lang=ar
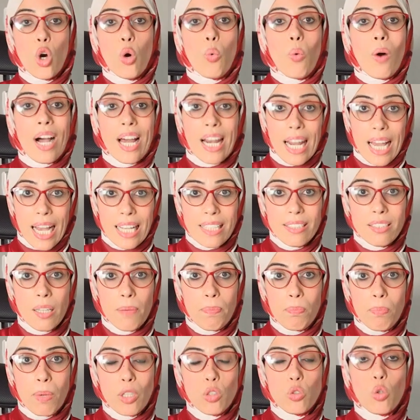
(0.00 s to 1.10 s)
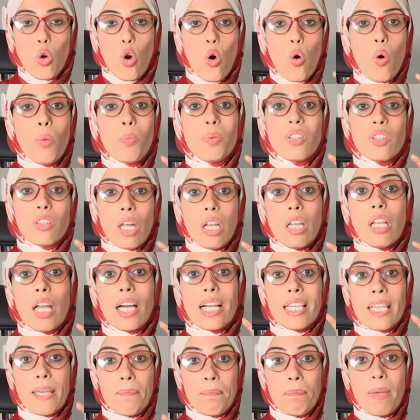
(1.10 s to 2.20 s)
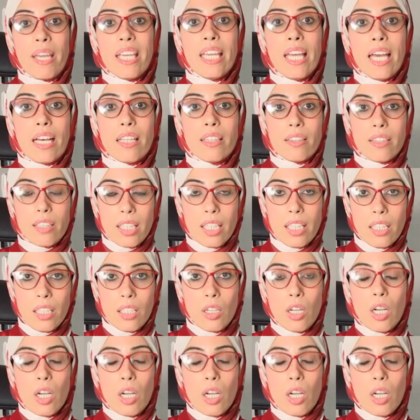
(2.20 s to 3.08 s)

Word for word: وعلى حسب برضو هو بيطلع كميه قد ايه